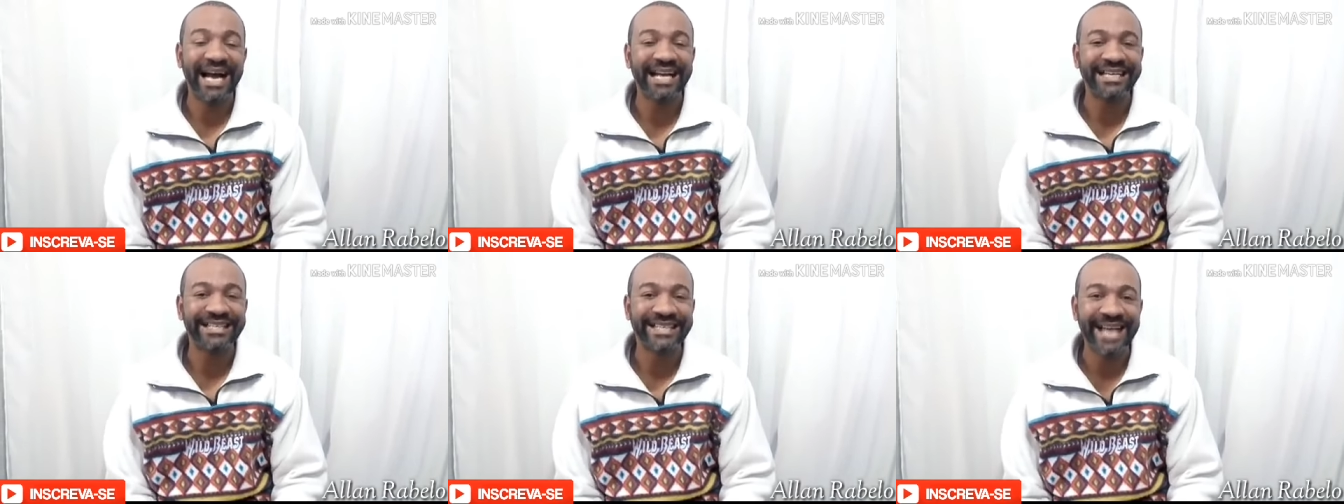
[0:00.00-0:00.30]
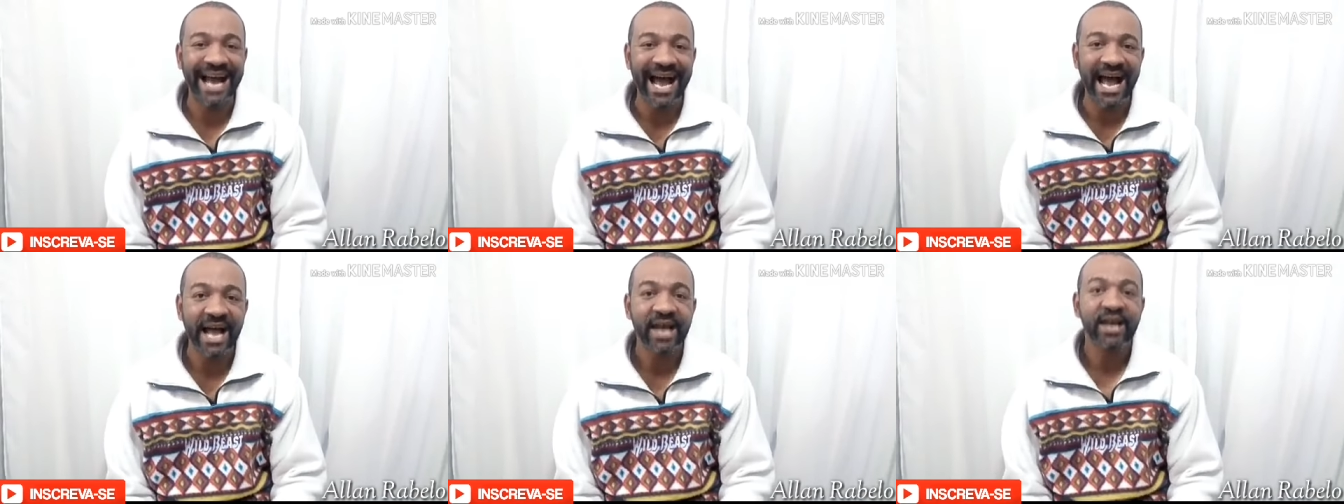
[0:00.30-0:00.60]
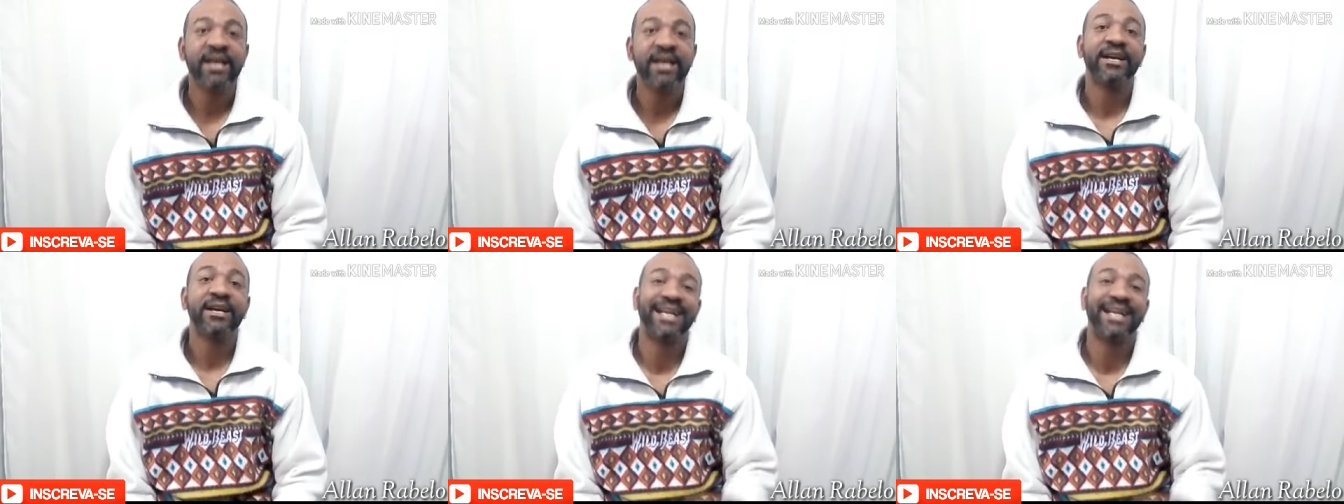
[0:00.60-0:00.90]
já
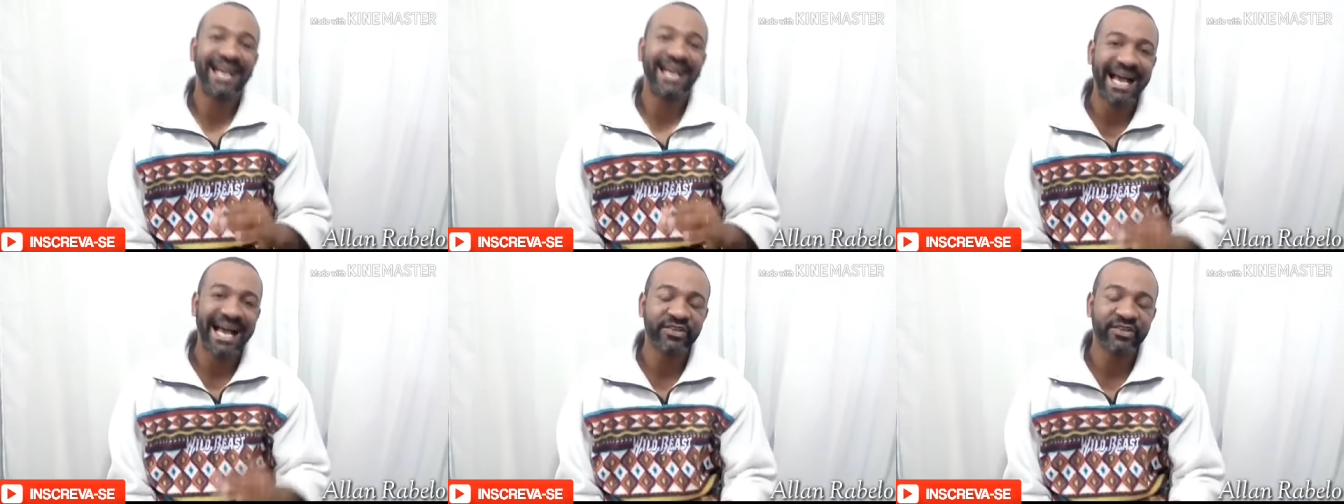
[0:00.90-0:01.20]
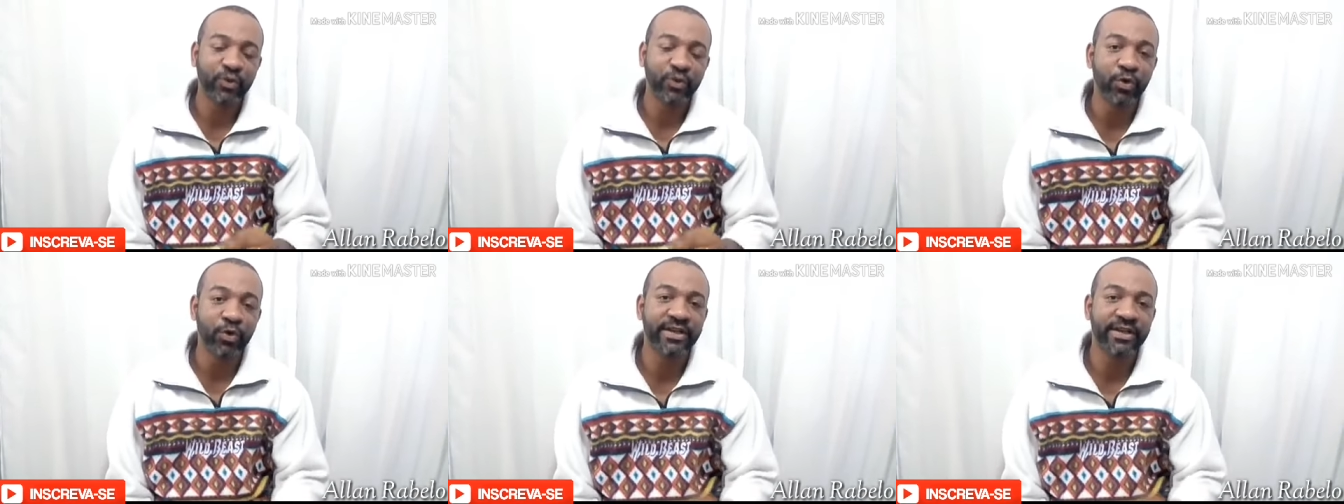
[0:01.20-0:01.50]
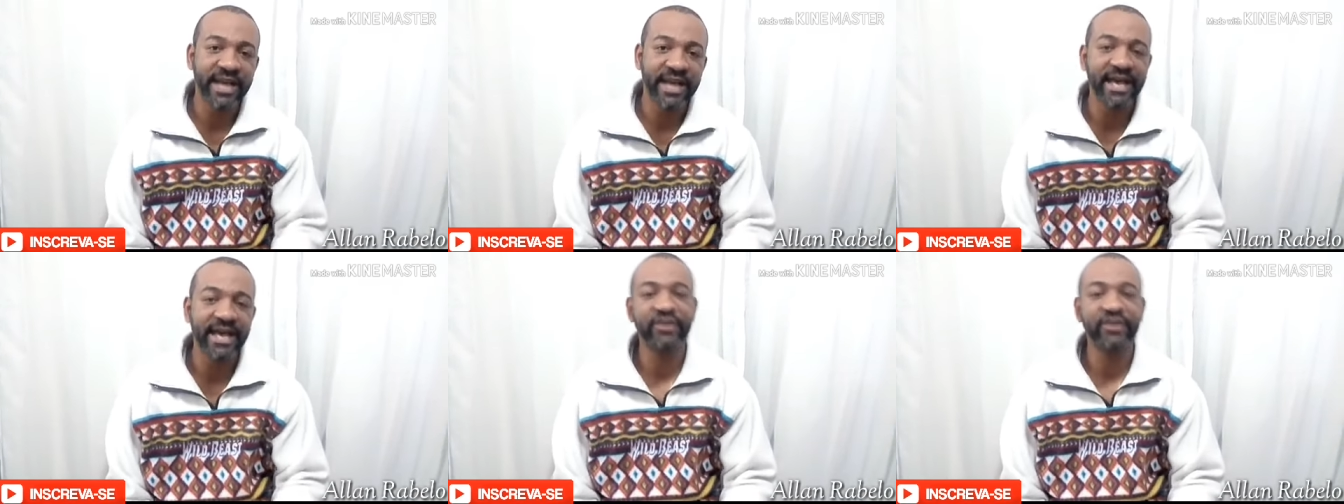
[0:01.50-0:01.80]
já
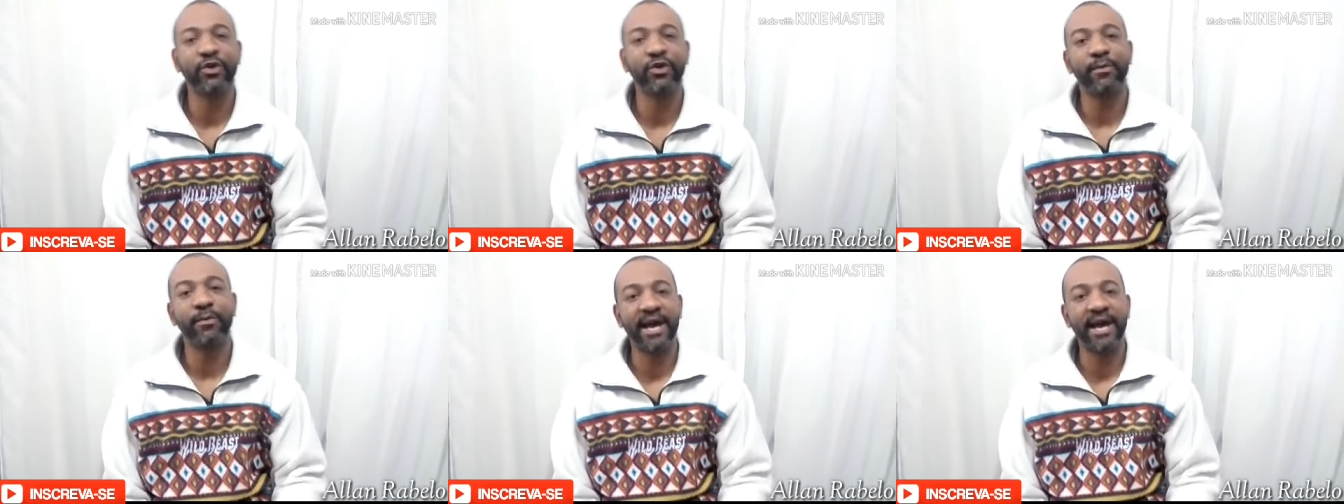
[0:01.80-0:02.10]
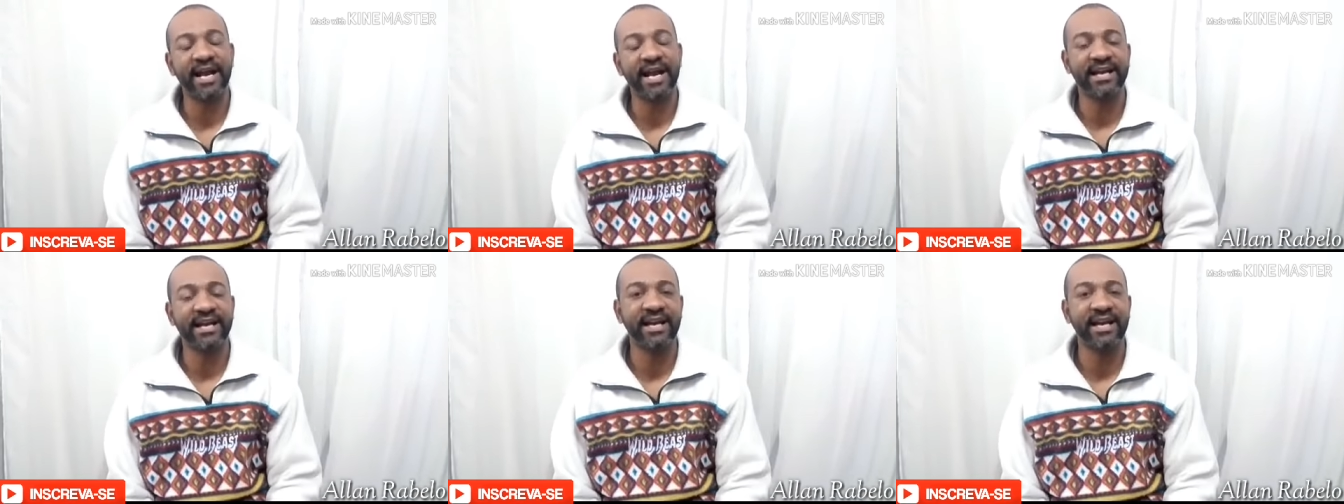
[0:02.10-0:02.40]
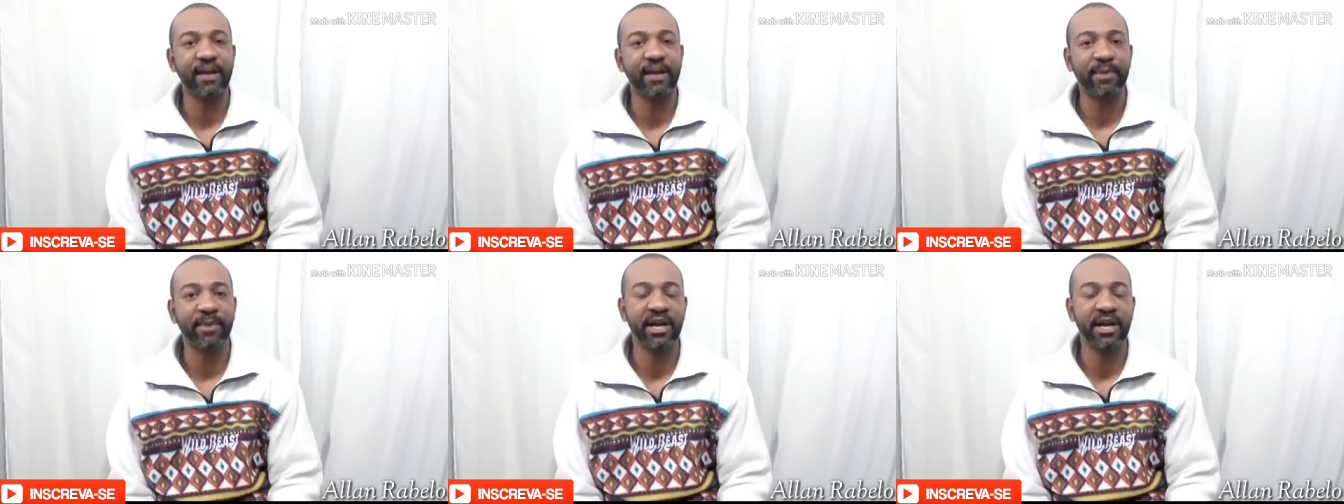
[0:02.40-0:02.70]
clássico quente no
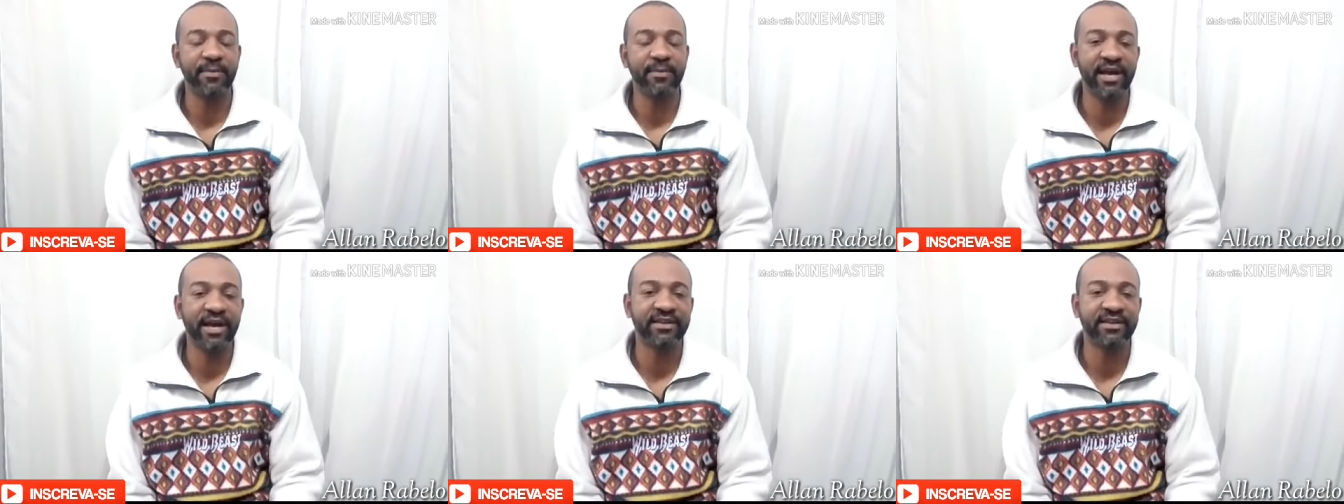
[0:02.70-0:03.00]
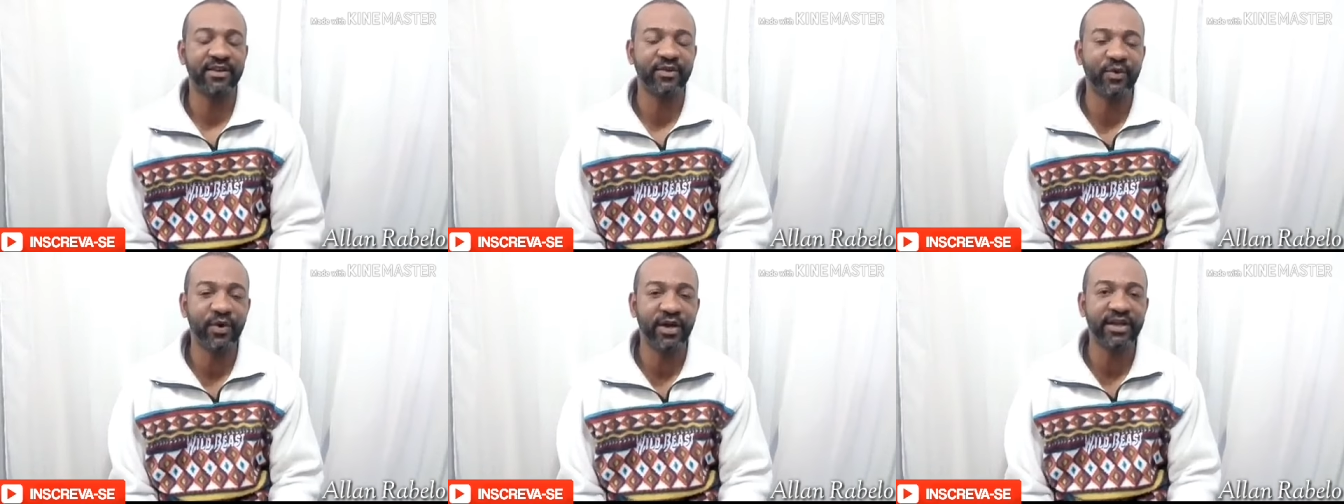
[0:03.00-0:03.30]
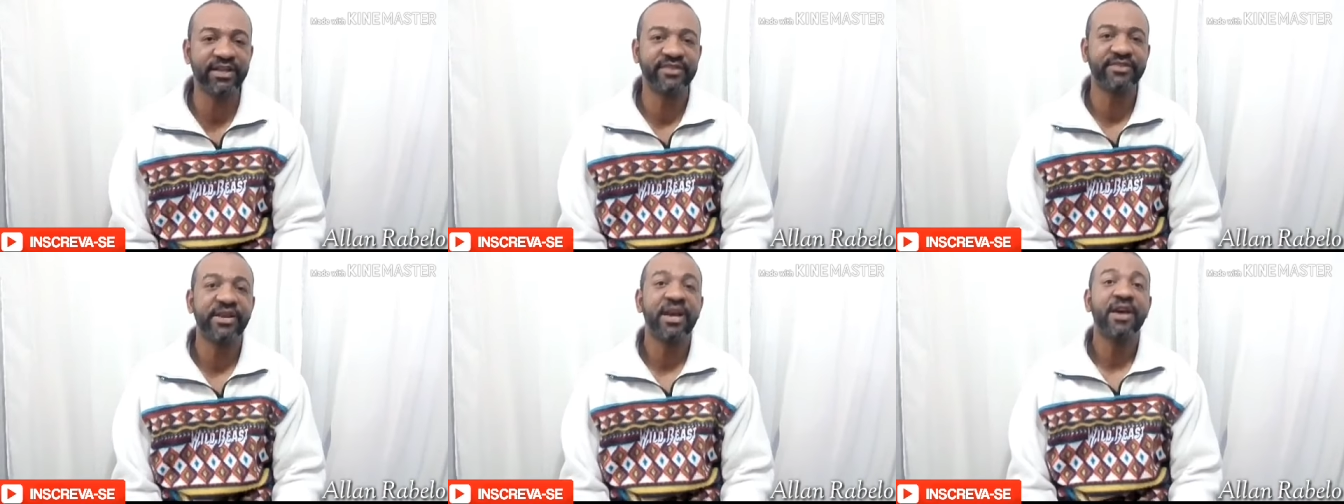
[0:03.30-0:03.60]
Maracanã pela
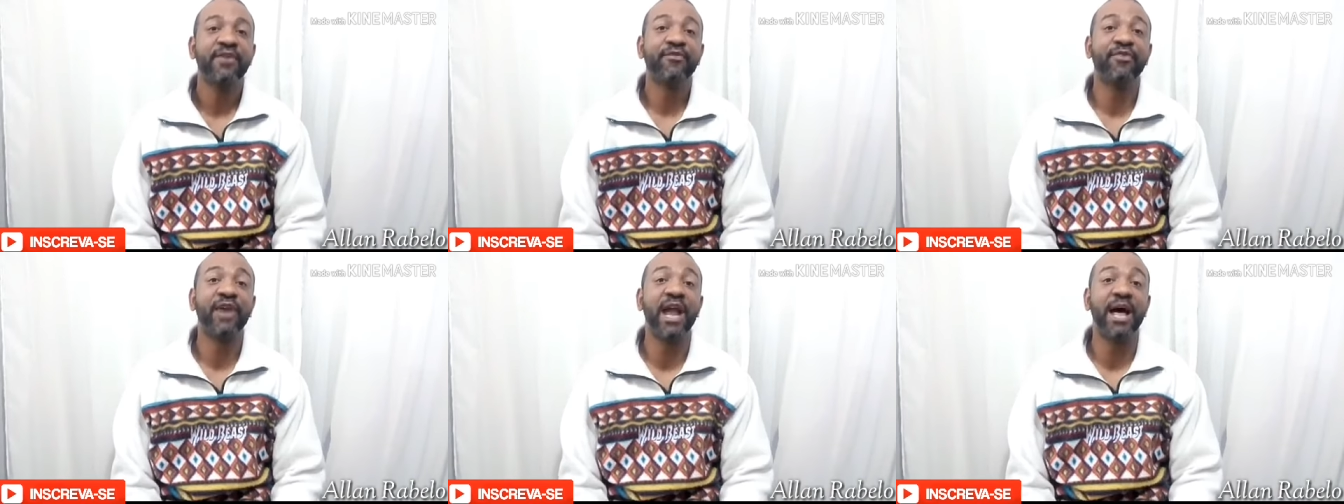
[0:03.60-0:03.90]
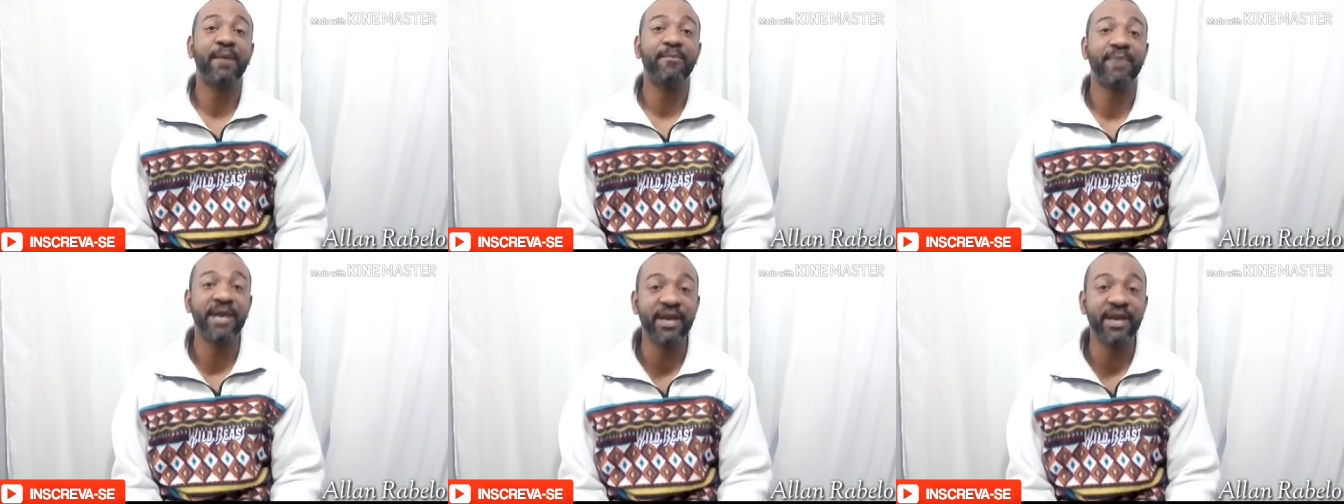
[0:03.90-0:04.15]
Libertadores,